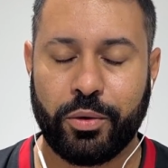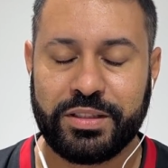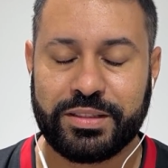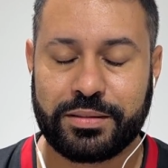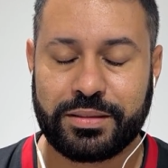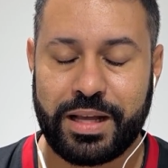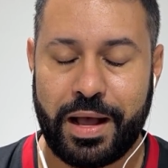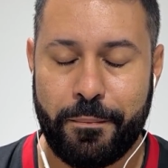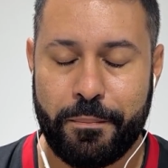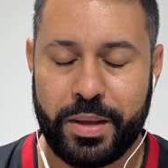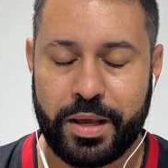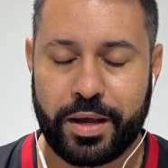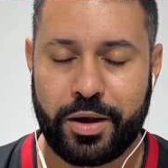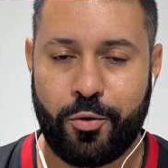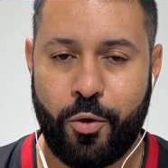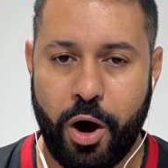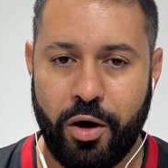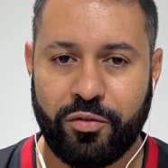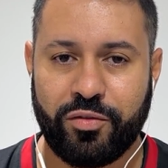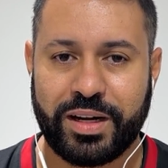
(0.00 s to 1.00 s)
E sabe
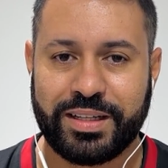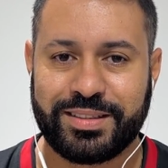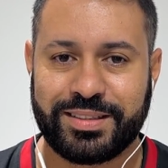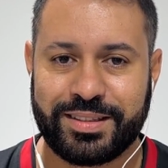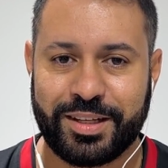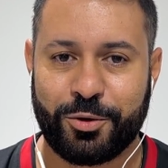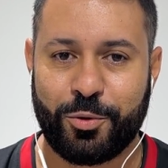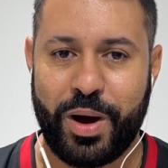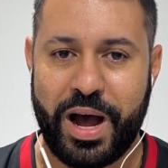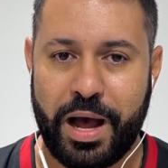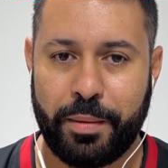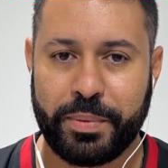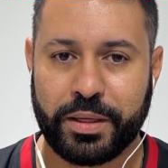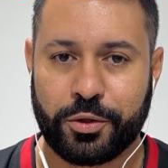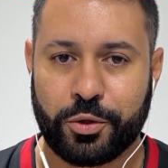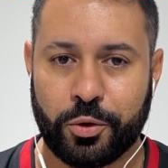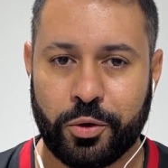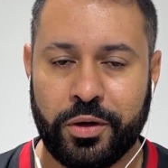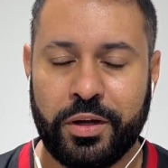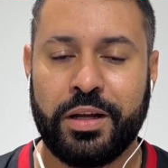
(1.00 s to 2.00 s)
qual vai ser o
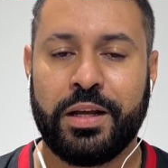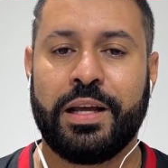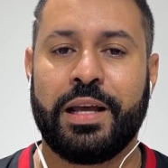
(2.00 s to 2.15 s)
árbitro?